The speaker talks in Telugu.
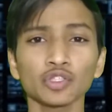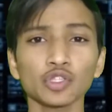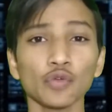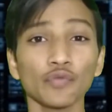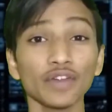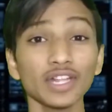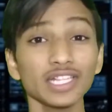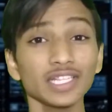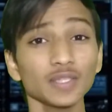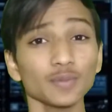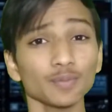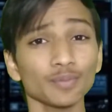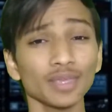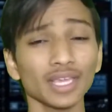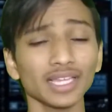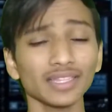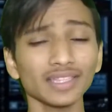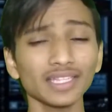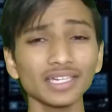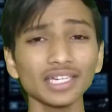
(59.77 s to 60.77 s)
సో ఫ్రెండ్స్
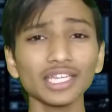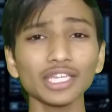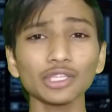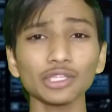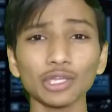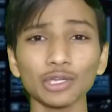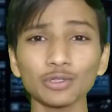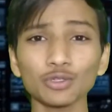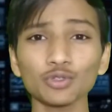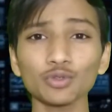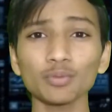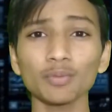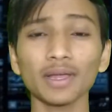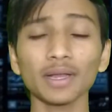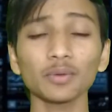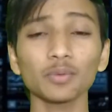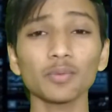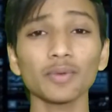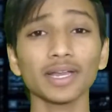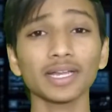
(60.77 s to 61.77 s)
మీ అందరికి తెలుసు
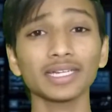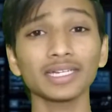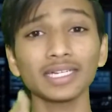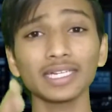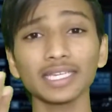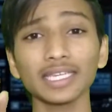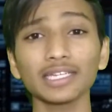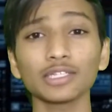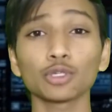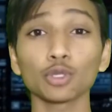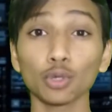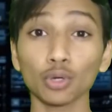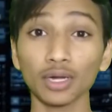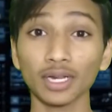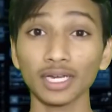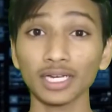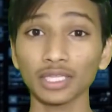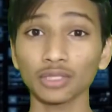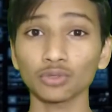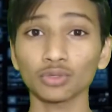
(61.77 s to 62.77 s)
మనం మన ఇంటికి
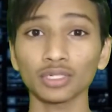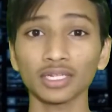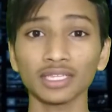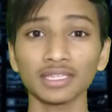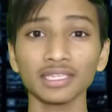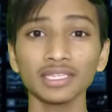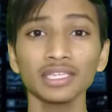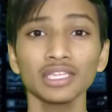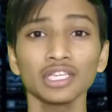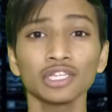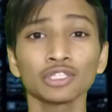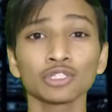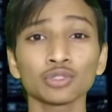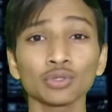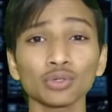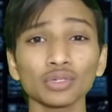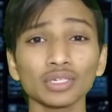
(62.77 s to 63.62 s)
డోర్ అనేది ఉంటది సో